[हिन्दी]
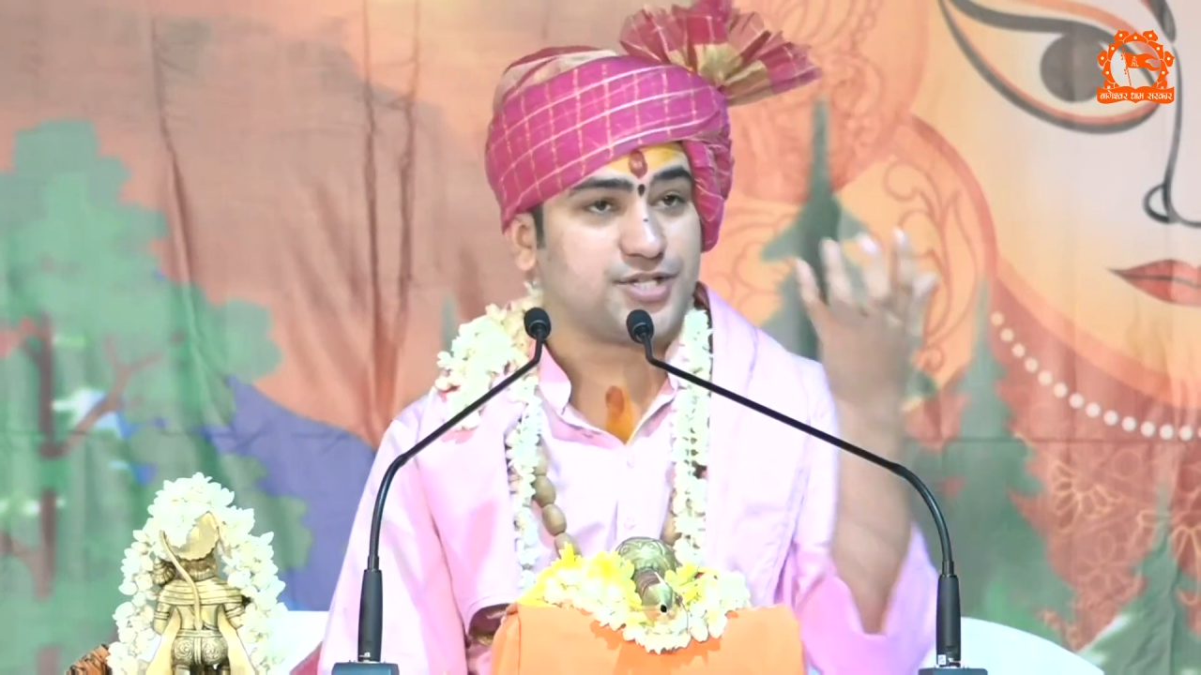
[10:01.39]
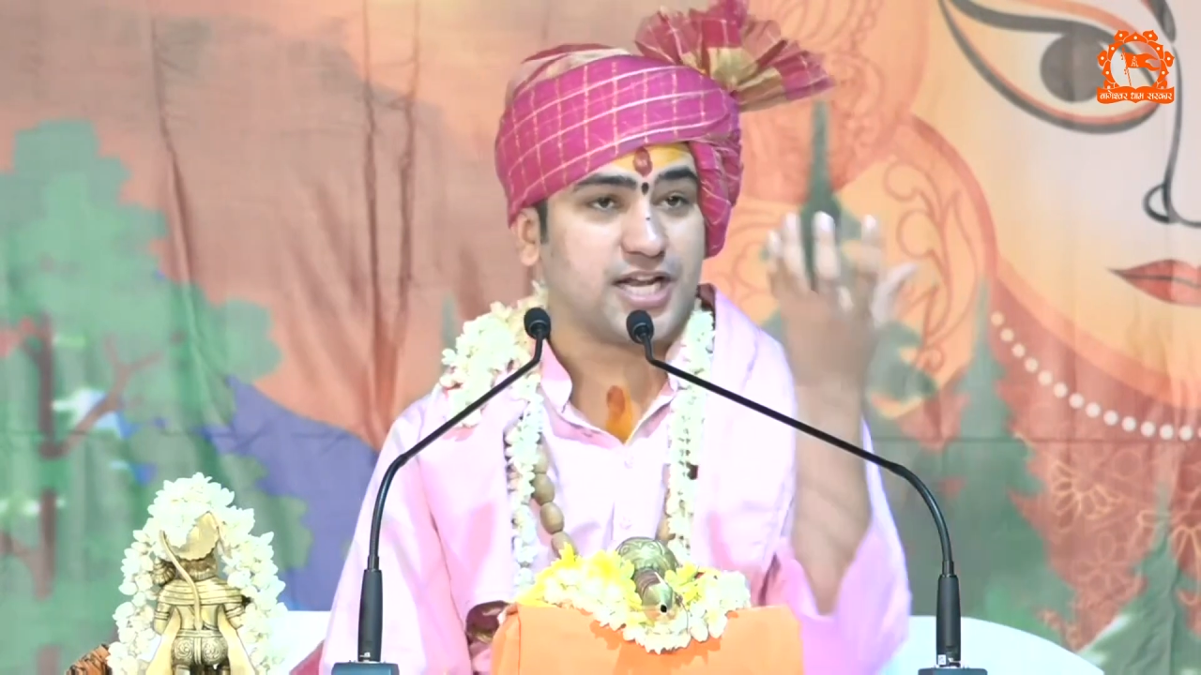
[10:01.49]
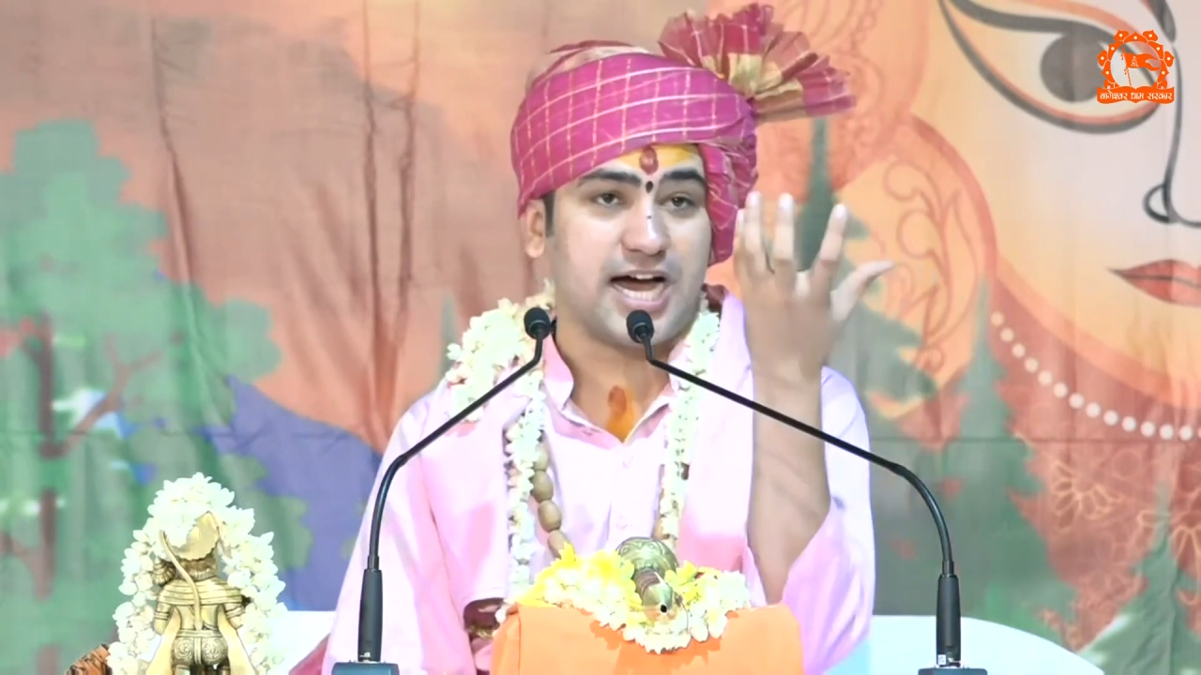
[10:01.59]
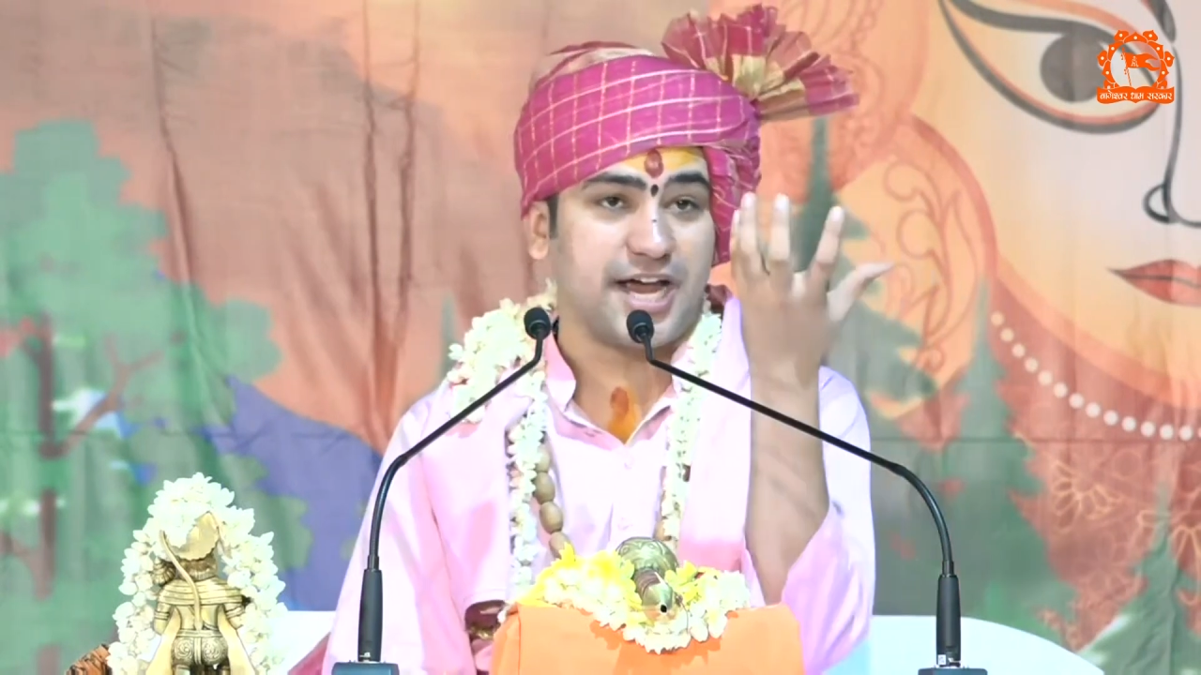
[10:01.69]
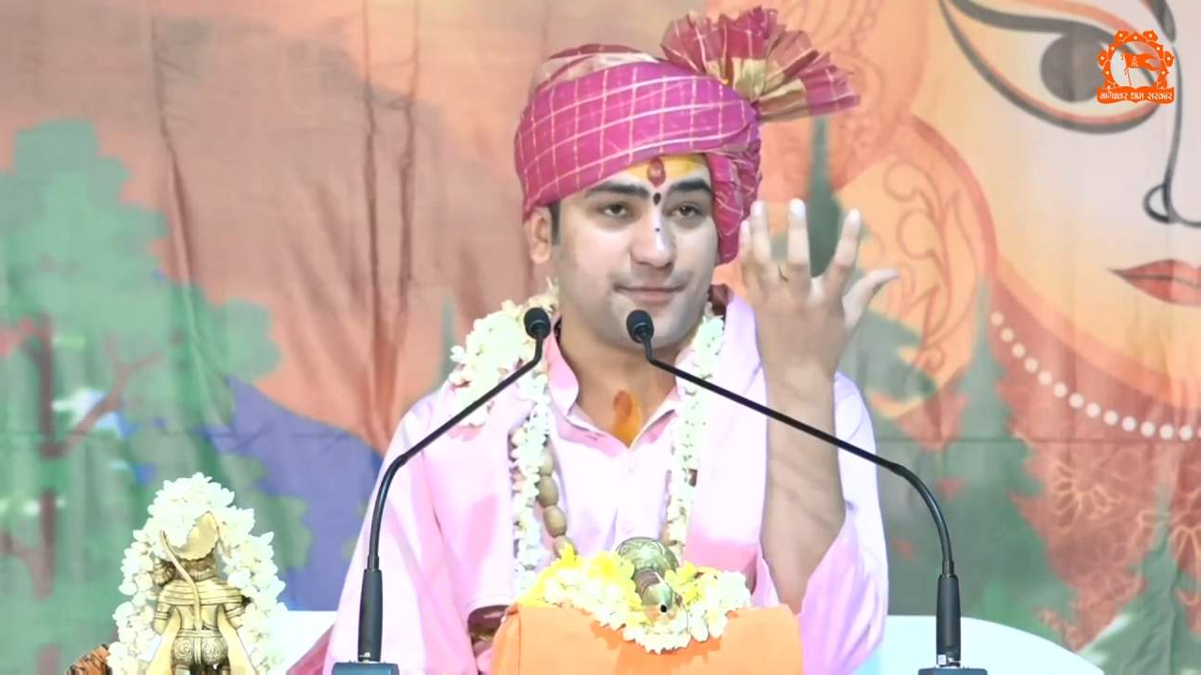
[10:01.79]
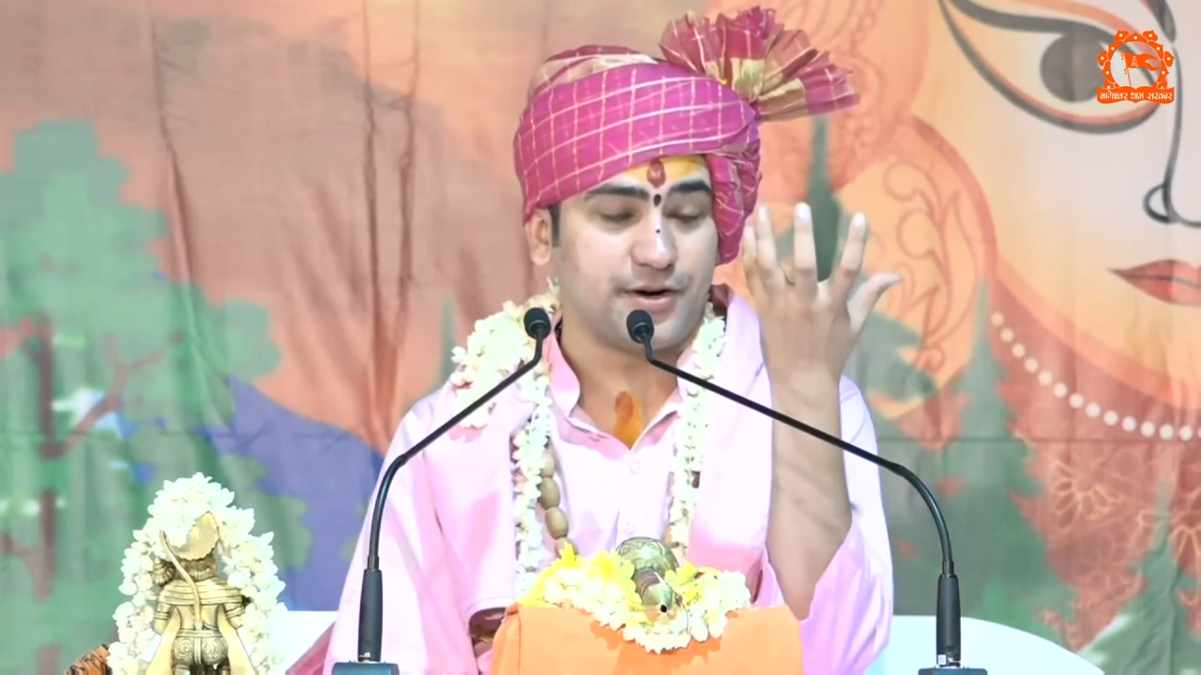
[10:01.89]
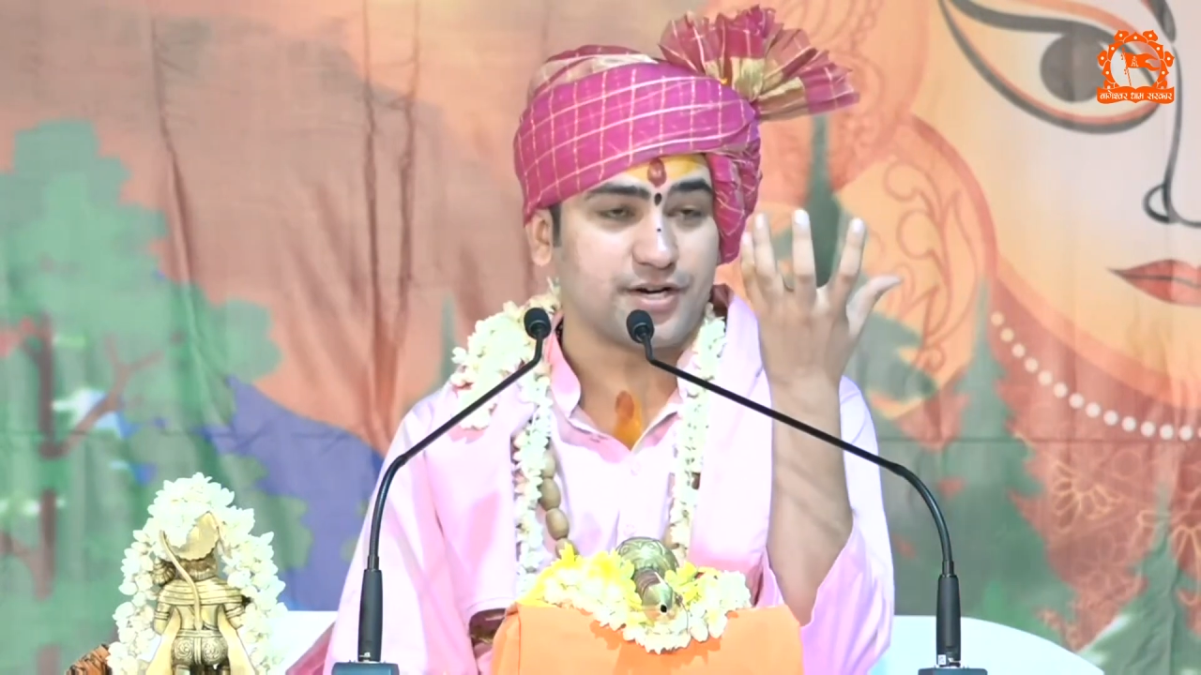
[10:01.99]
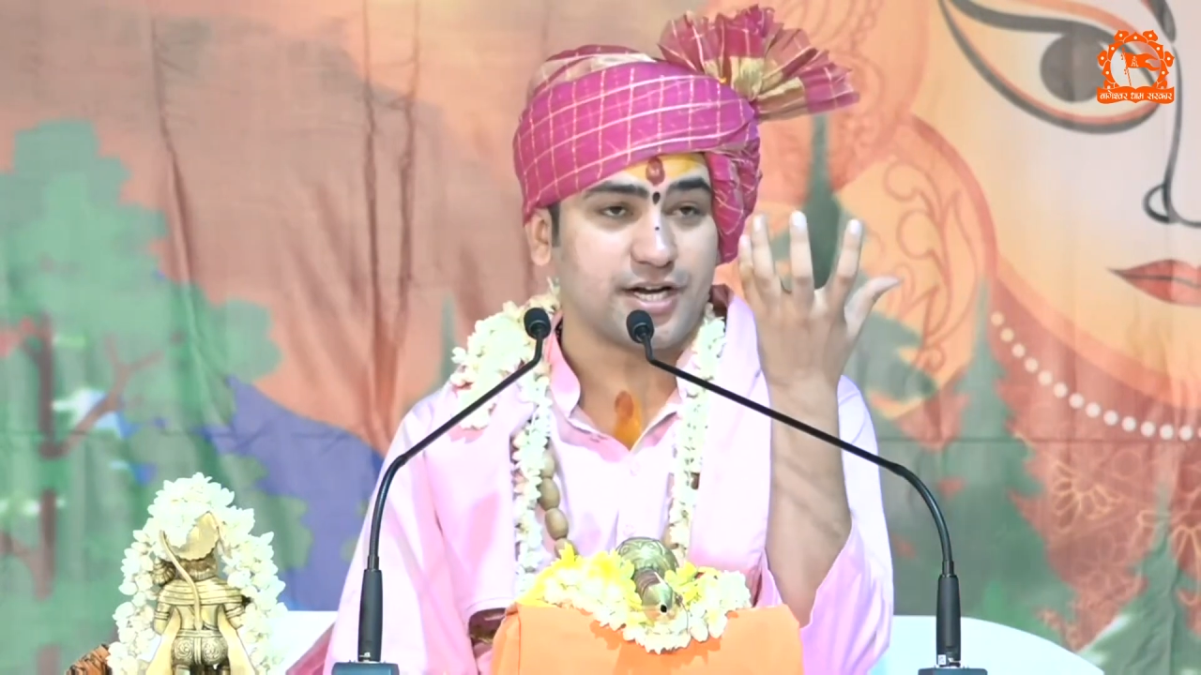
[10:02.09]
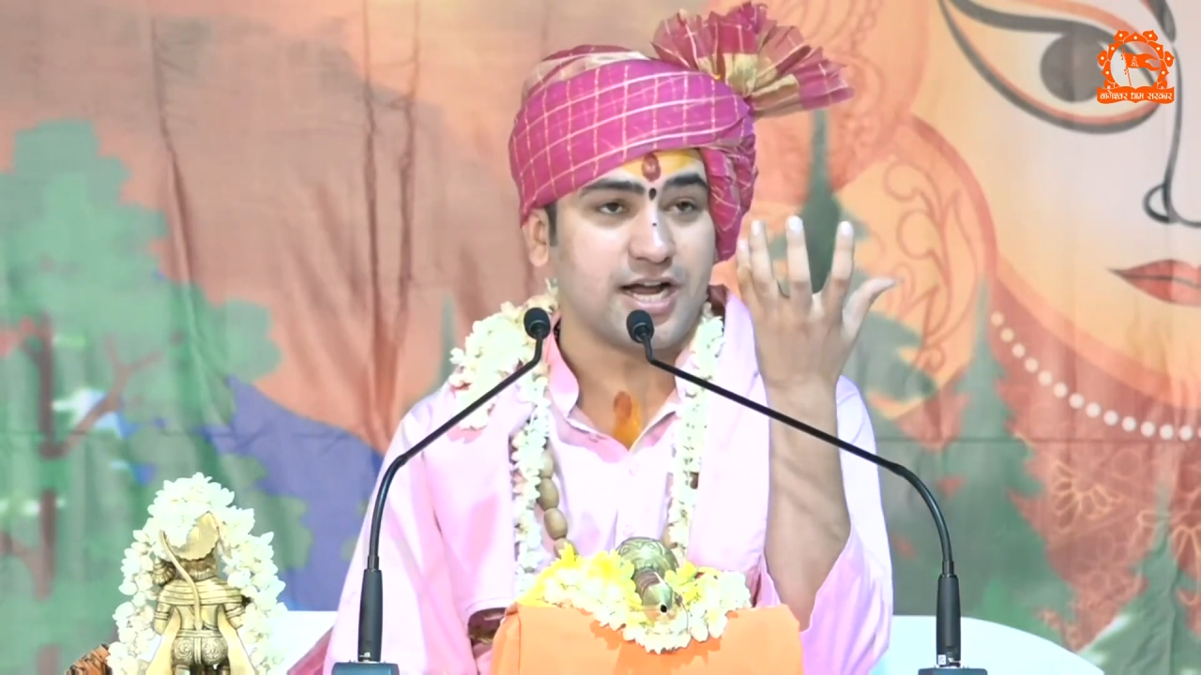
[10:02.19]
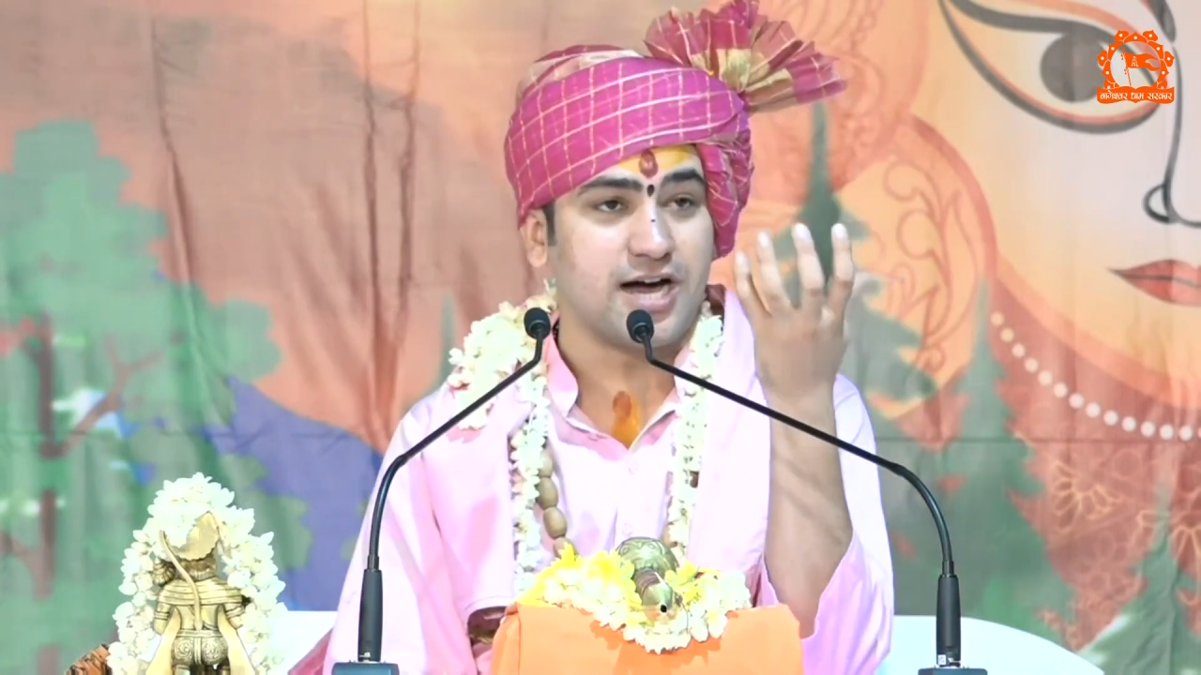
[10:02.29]
जरा अनुभव
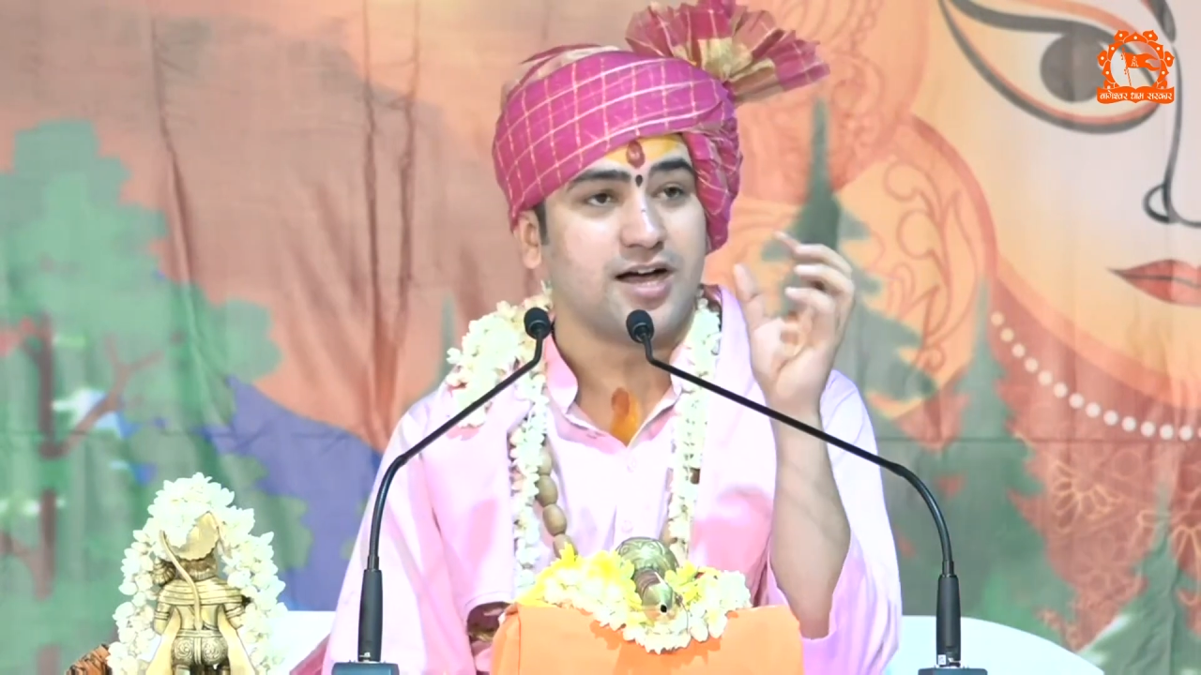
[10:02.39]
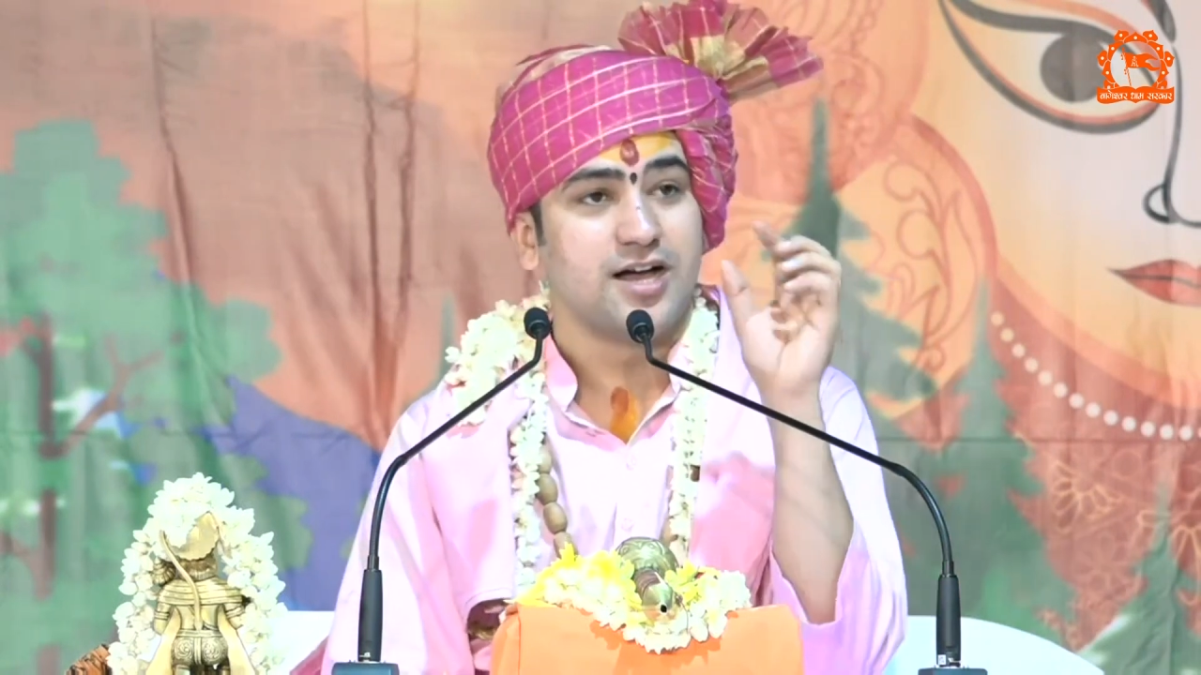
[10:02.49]
करना